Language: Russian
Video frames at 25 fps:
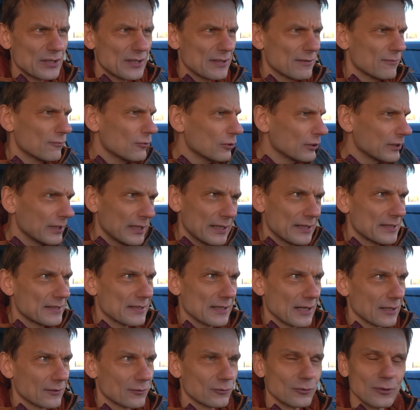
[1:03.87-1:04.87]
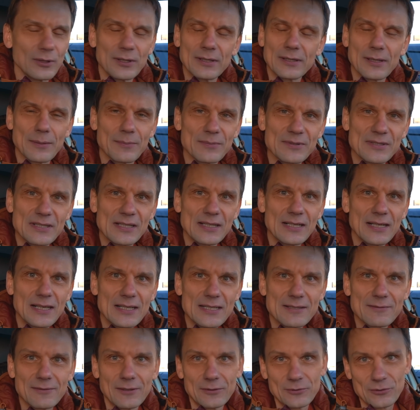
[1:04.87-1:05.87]
завода, я не знаю, откуда они там
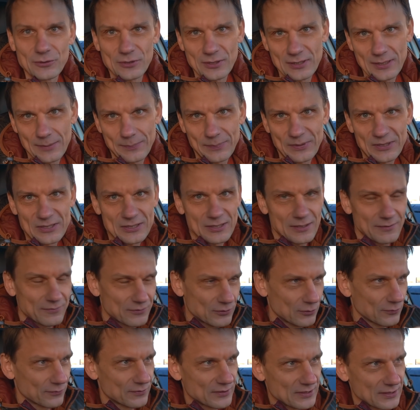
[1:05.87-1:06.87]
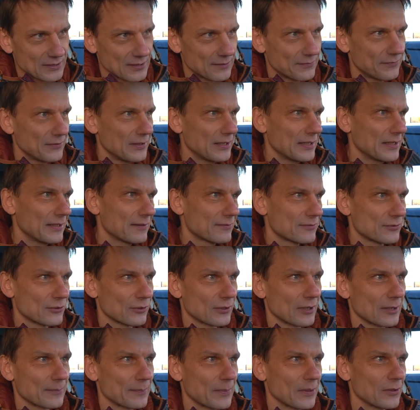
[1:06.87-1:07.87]
заказывали, то есть она пришла все в целлофане, все
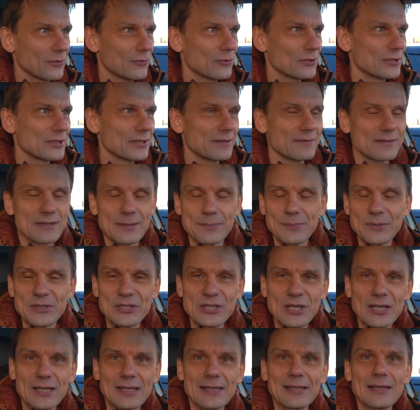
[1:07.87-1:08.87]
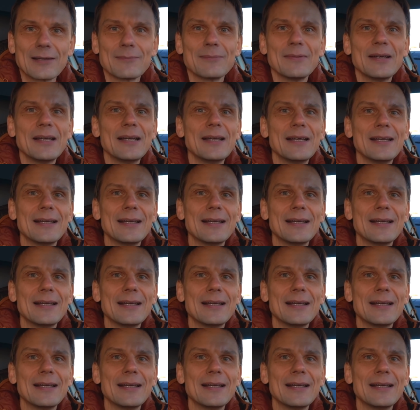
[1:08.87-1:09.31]
как положено, в запечатанном,